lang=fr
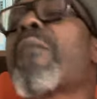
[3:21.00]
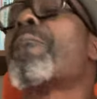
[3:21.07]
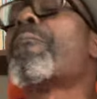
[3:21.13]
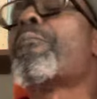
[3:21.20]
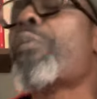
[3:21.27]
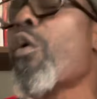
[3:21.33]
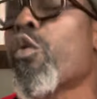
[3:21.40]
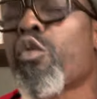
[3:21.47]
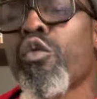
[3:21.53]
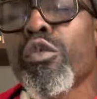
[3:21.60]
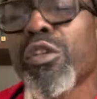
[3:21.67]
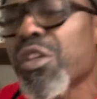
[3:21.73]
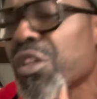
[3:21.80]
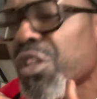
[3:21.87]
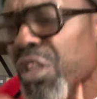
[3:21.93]
beaucoup
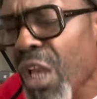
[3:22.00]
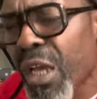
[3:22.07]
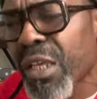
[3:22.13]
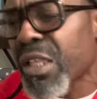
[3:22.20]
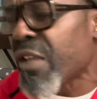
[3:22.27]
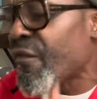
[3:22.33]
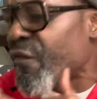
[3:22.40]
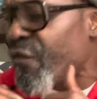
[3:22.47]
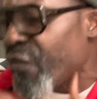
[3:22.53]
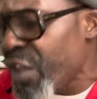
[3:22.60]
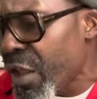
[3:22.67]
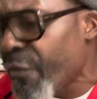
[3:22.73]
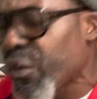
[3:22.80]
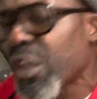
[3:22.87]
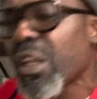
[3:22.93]
de gens qui
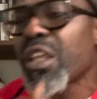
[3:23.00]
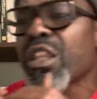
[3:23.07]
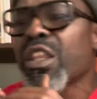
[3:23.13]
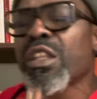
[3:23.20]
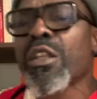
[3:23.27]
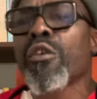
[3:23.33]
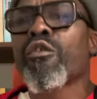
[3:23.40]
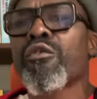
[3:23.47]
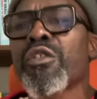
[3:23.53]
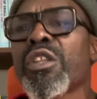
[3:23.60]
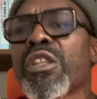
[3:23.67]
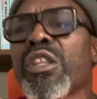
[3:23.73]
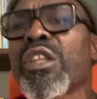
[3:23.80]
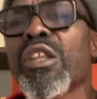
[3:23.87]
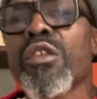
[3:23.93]
vivent de la
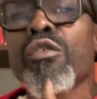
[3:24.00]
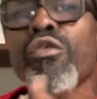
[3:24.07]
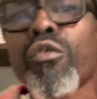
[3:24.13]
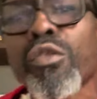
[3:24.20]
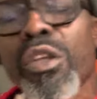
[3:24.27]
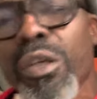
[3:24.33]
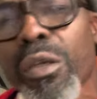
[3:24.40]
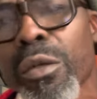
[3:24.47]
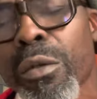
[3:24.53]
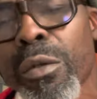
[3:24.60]
générosité des autres.